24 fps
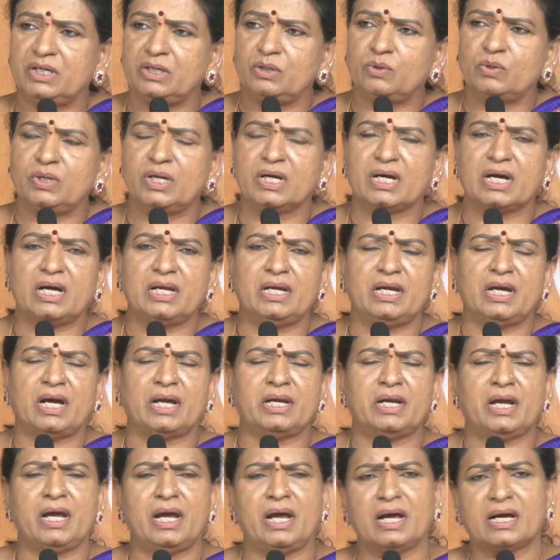విషయంలోనే కానీ
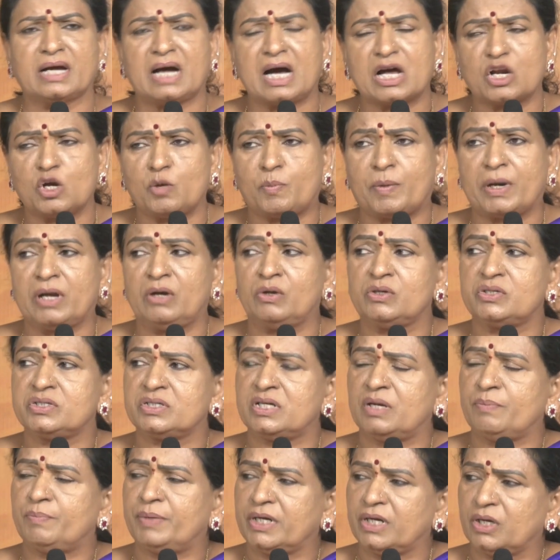అనేక ఆరోపణలు
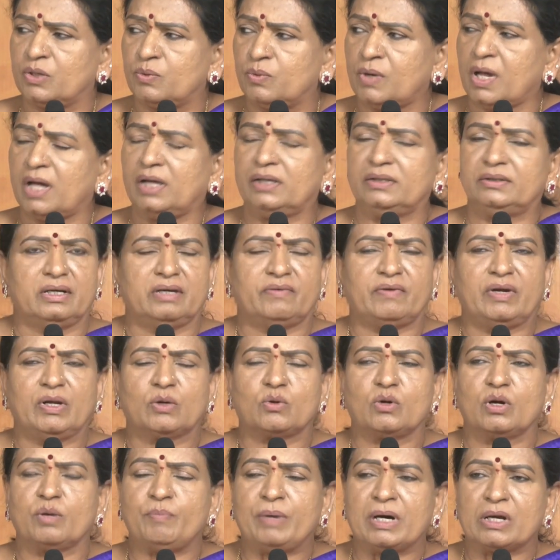వచ్చినప్పటికీ కూడా అంటే
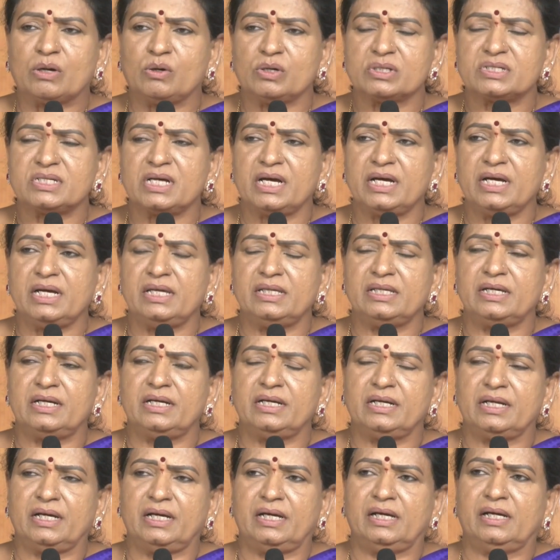మనకు ఒక భరోసా
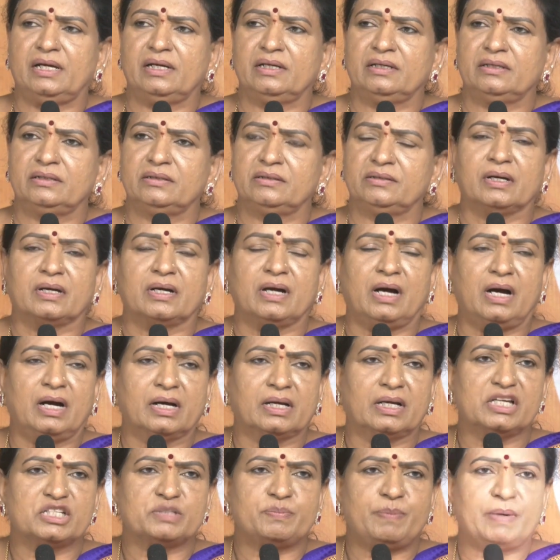ఏంటంటే
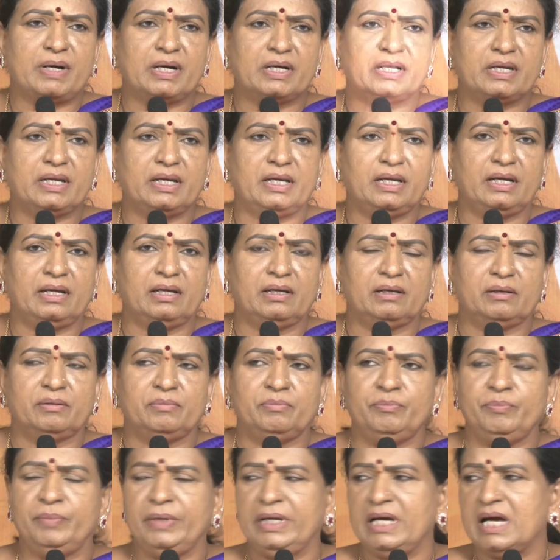కాంగ్రెస్ పార్టీ
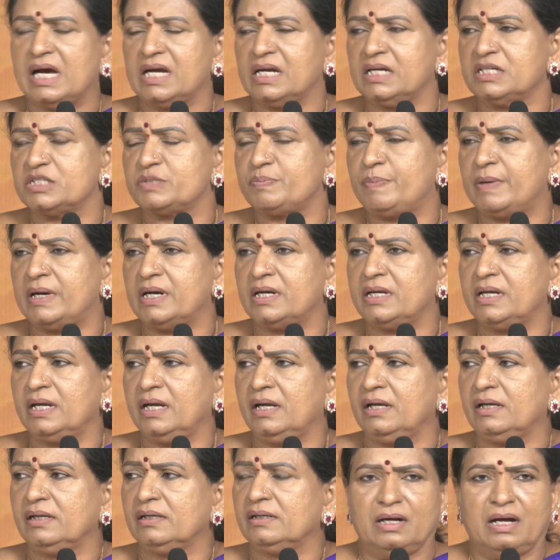బీఆర్ఎస్ పార్టీ
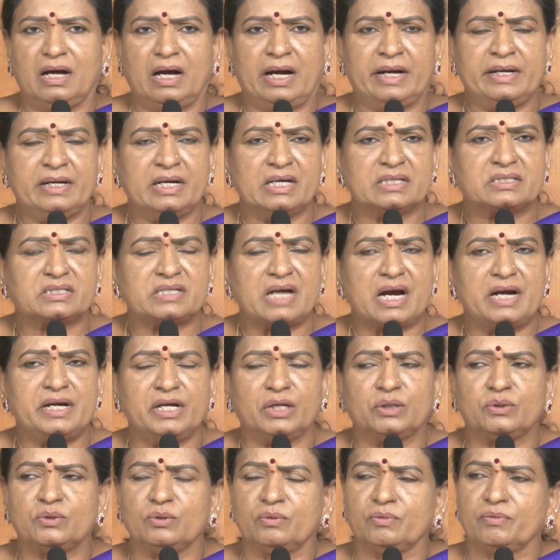
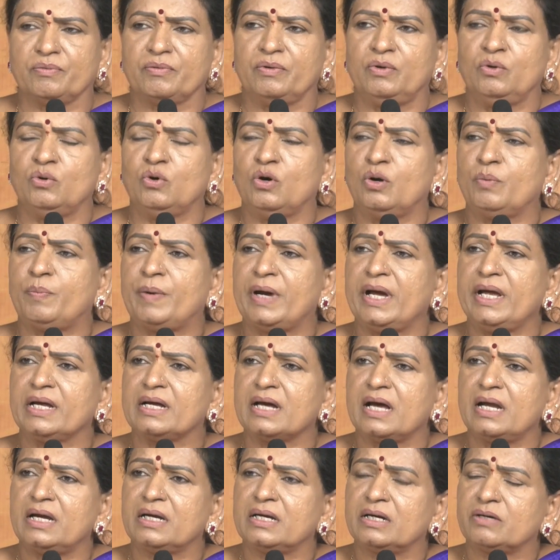అండర్స్టాండింగ్తో
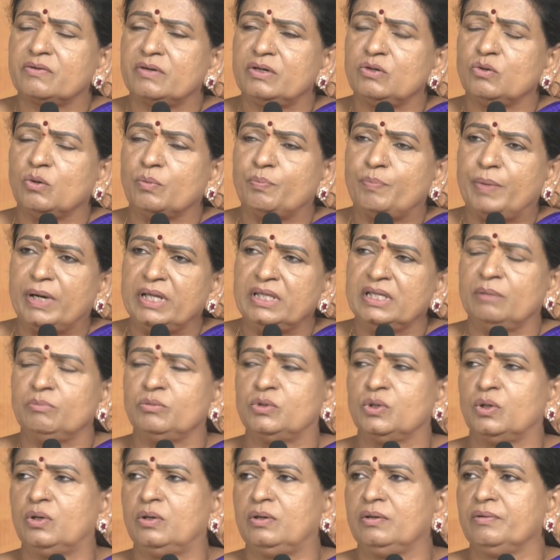లోపాయికారేటటువంటి
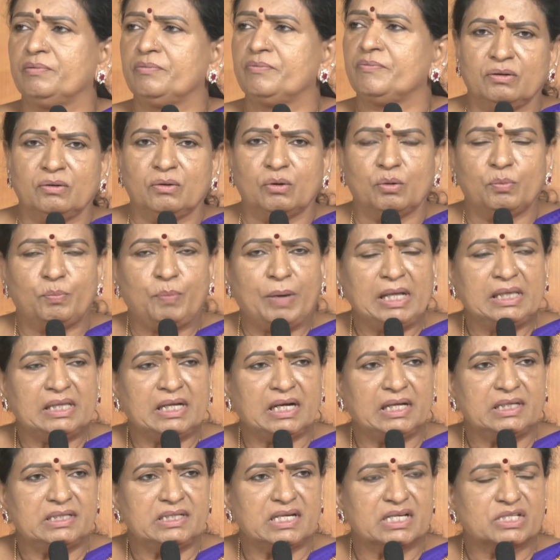ఒప్పందంతో
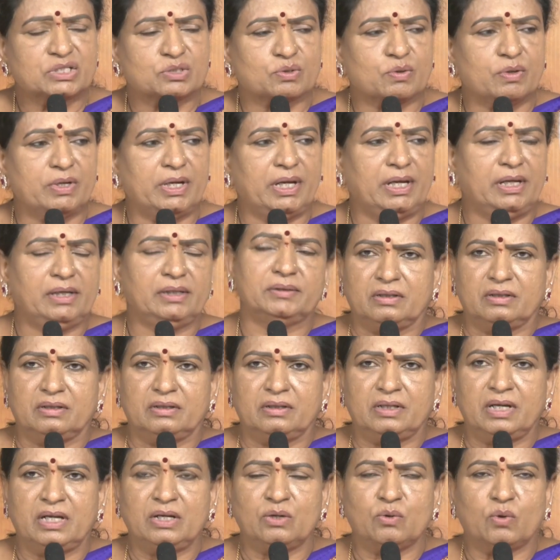ఒప్పందాలు చేసుకొని
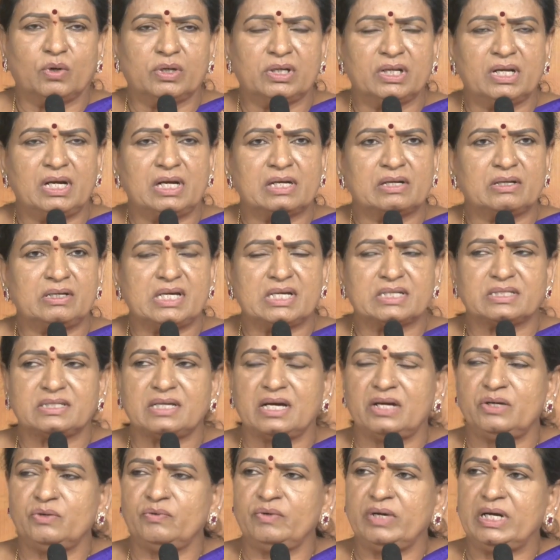నేను కొట్టినట్లు
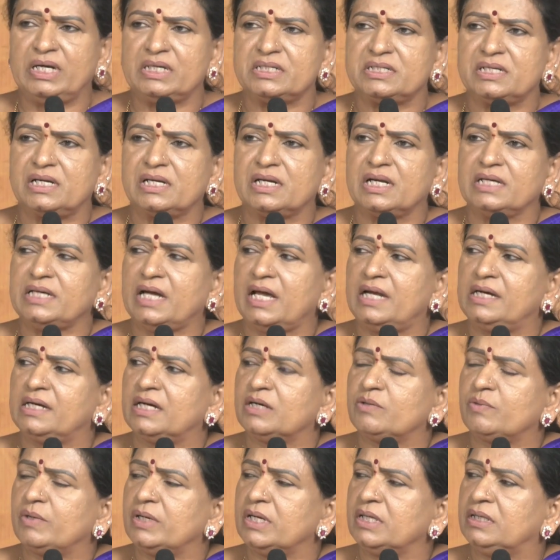చేస్తాను వేసినట్లు
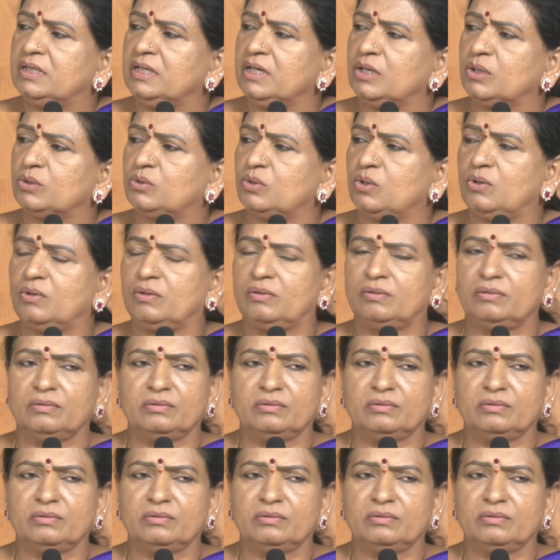చేయనటువంటి తీరుతో